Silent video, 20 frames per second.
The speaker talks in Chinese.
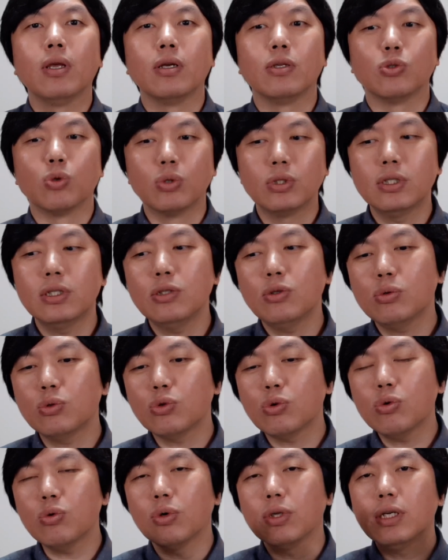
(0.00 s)
总之就是
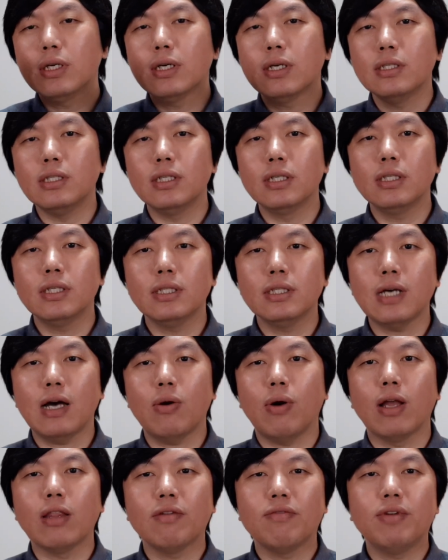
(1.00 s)
中国的这个经济下
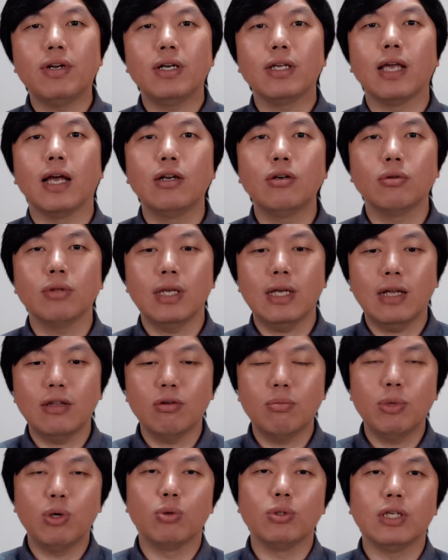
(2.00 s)
滑的非常严重，大家
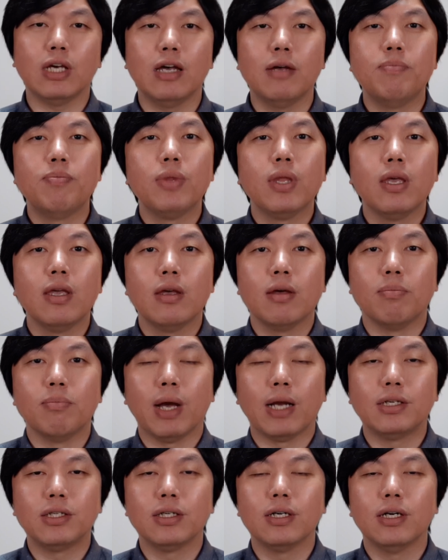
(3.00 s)
都没有钱
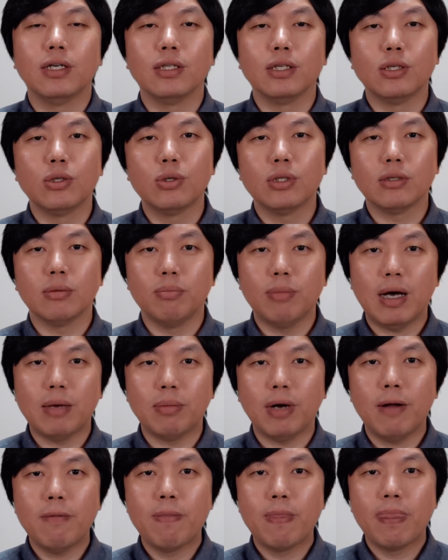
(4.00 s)
买车，你说怎么办
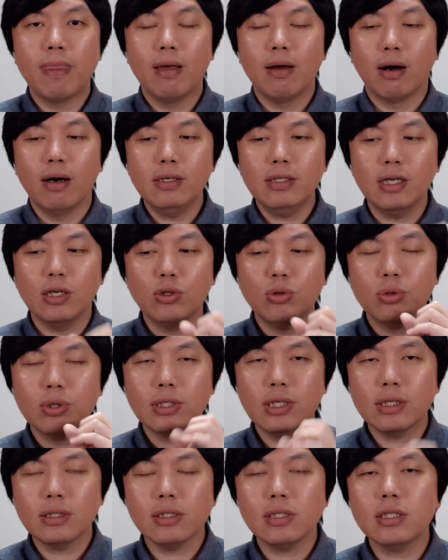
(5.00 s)
吧？而且就说
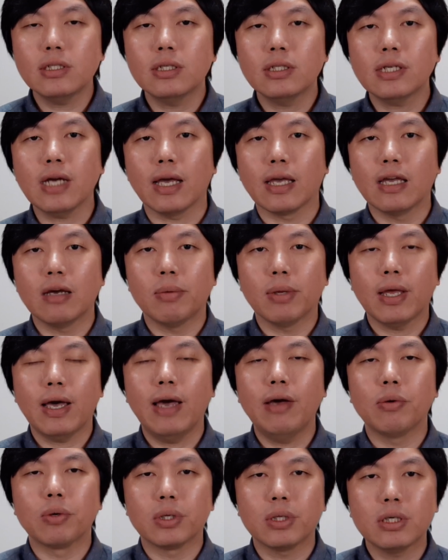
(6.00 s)
这个汽车产业吧，它
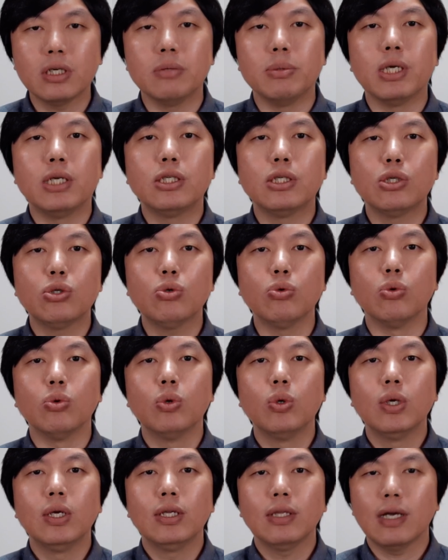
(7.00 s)
还有个特别之
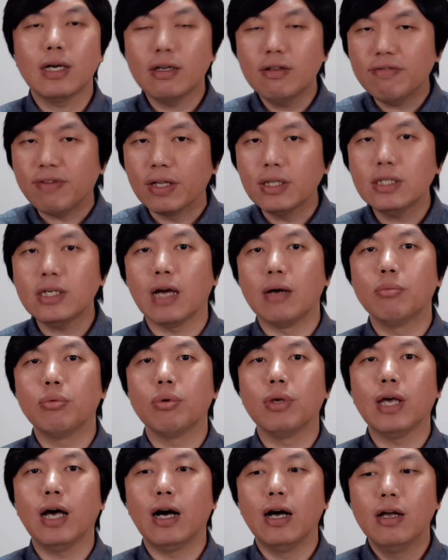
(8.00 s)
处，它跟房地产
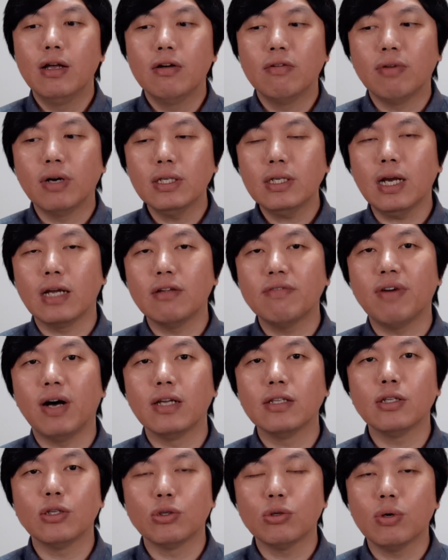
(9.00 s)
不一样。房地产的
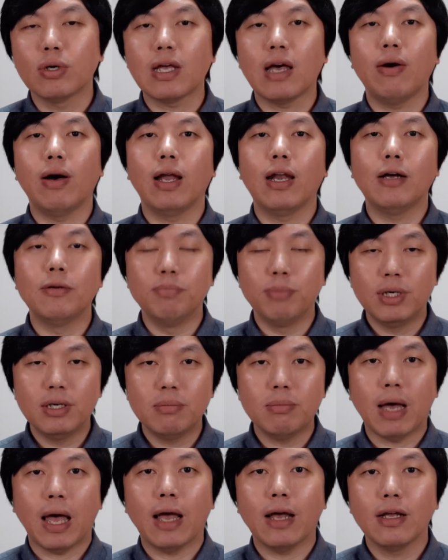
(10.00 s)
房子，你说我盖完了没人
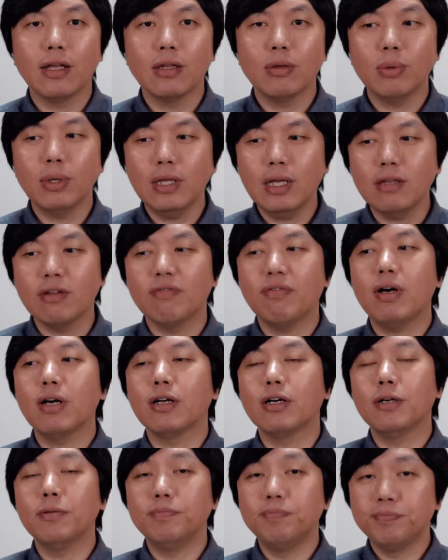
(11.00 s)
买，对吧？那你放
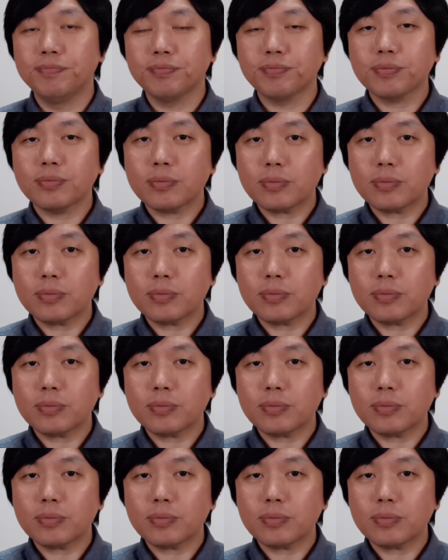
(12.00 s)
个